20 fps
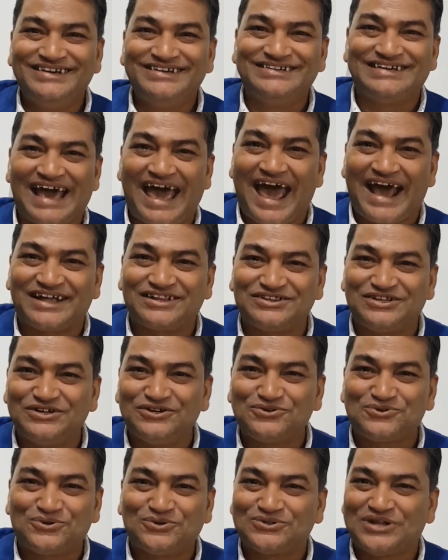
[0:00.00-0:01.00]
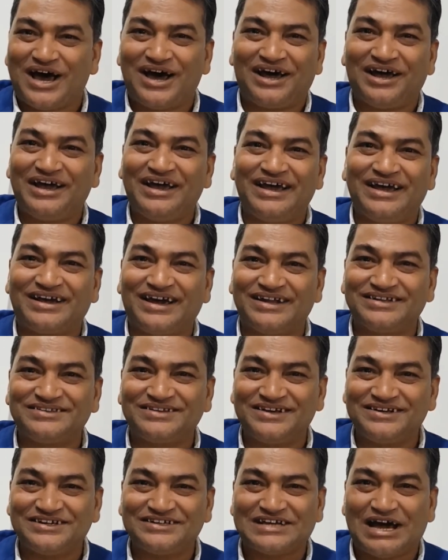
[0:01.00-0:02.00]
যে একদিন ক্ষুদা এখান
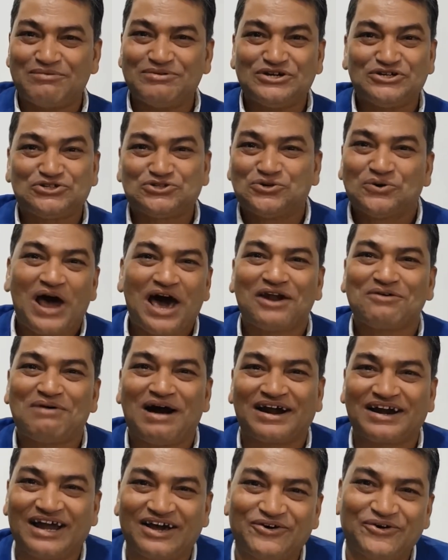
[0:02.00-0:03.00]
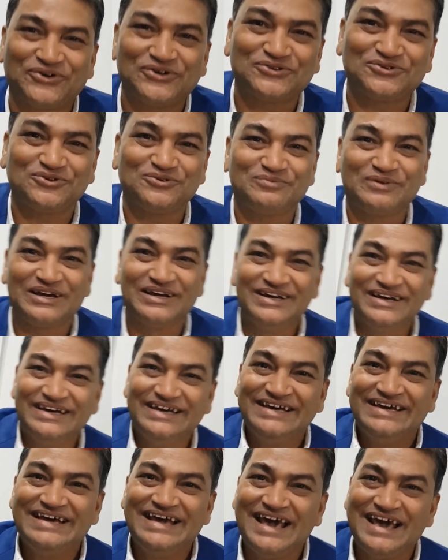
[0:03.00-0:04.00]
থেকে যাবে সোনার বাংলা গড়ে তুলবে
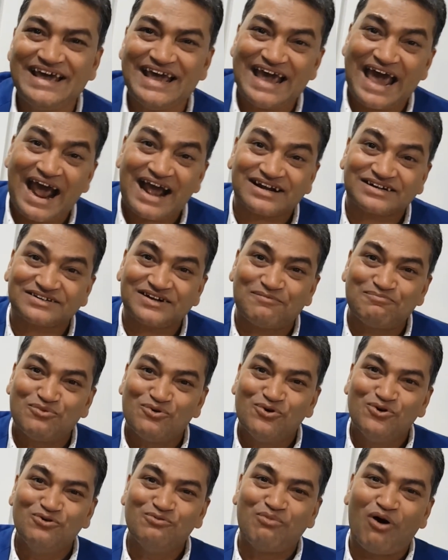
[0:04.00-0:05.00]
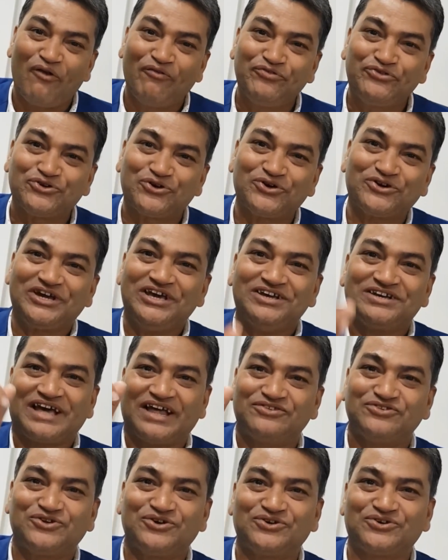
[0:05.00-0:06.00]
এই একটা মূল মন্ত্রকেই
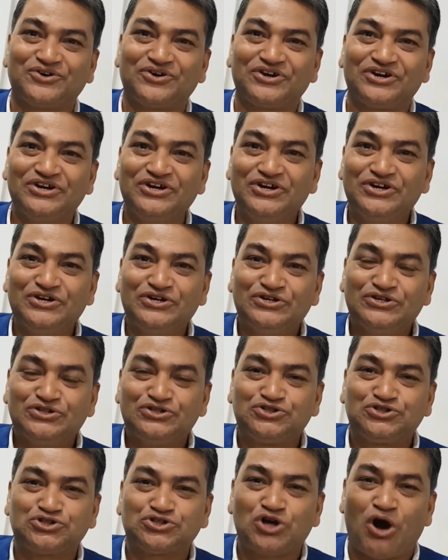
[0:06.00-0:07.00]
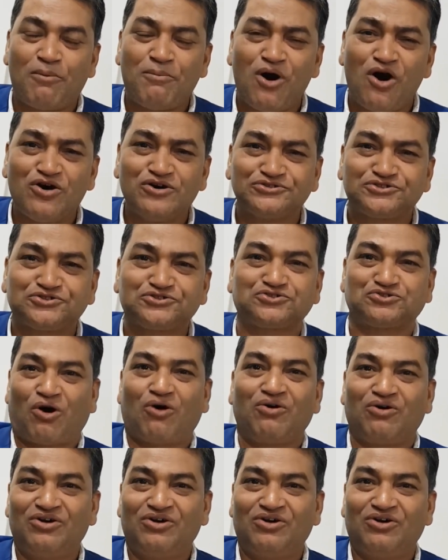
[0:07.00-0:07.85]
কেন্দ্র করে সমস্ত